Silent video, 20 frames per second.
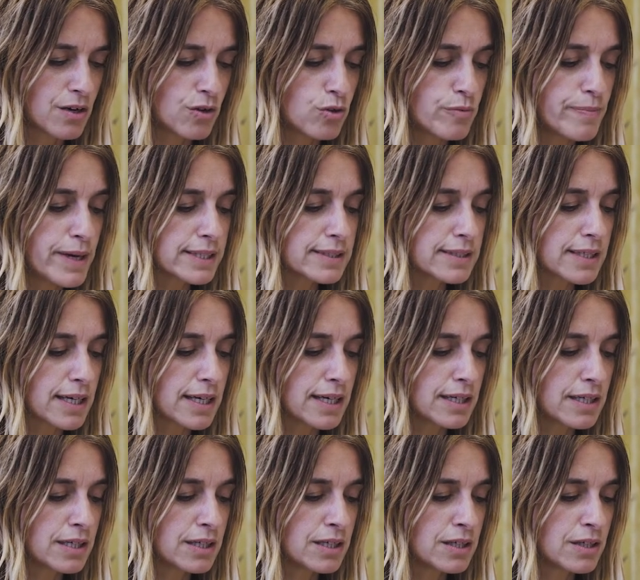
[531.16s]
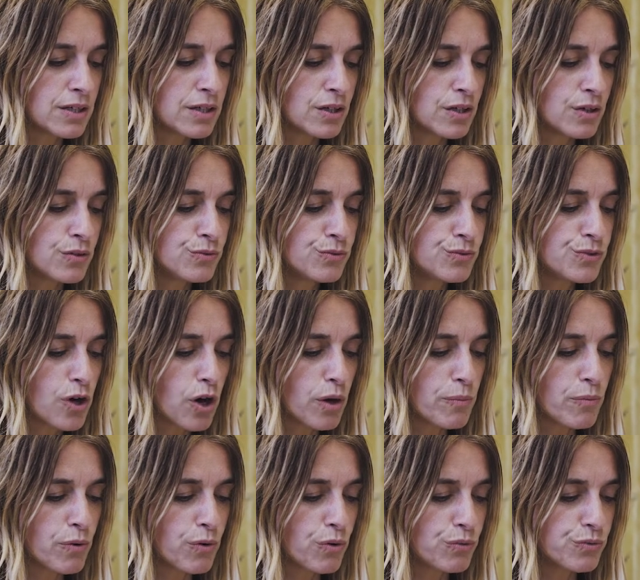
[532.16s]
Le matin, nous
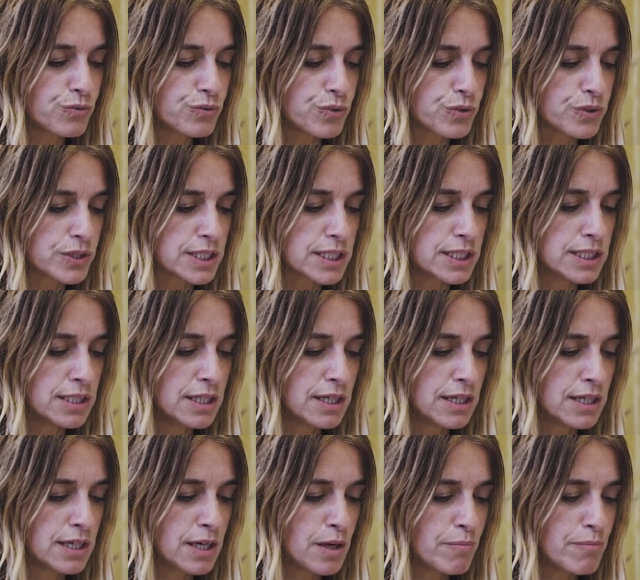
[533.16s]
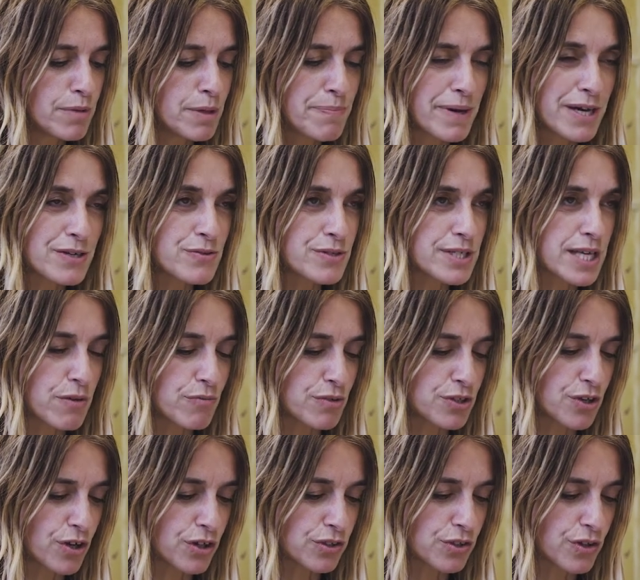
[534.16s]
dormons, nous aussi, mais pas jusqu'à
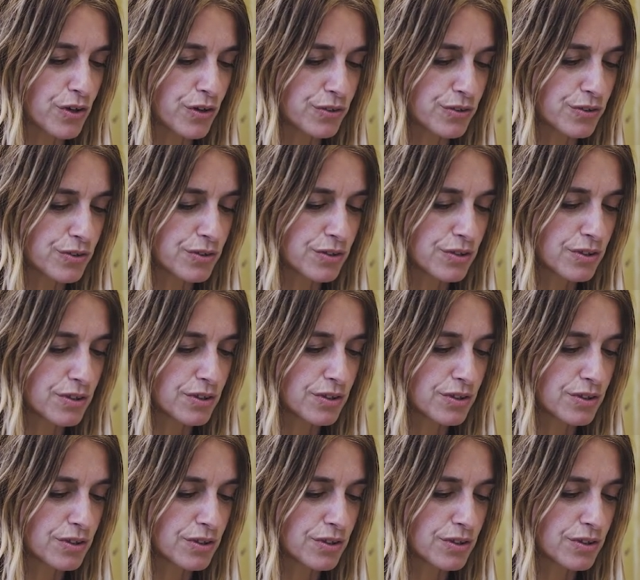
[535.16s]
8h30.